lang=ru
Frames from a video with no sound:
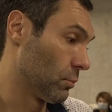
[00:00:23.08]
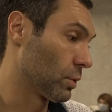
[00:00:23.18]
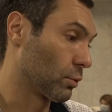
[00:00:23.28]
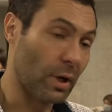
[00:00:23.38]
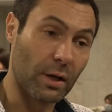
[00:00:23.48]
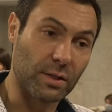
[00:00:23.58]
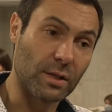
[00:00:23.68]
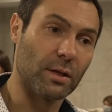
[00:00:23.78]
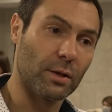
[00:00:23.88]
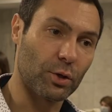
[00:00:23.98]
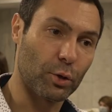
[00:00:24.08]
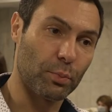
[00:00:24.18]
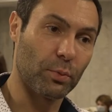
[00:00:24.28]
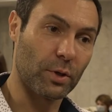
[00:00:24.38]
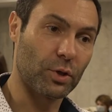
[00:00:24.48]
Но тут, как сказал наше,
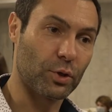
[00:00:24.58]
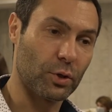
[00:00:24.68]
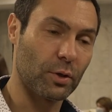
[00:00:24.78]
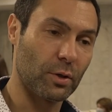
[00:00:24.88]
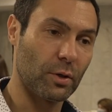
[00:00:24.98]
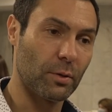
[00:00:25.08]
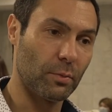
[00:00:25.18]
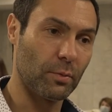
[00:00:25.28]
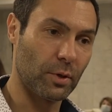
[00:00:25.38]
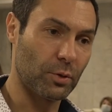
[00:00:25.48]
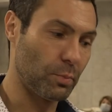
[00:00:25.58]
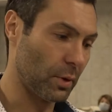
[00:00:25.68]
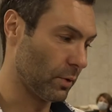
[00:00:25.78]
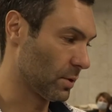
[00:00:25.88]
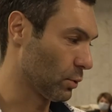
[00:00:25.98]
наш, наше
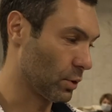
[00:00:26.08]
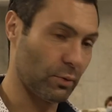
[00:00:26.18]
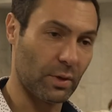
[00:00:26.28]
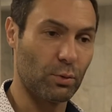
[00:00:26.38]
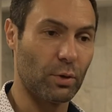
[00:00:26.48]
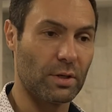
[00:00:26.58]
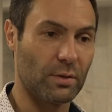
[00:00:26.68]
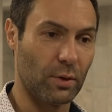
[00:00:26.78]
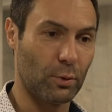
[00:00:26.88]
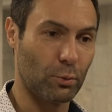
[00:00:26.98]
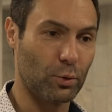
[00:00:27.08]
первое лицо нашего государства о том,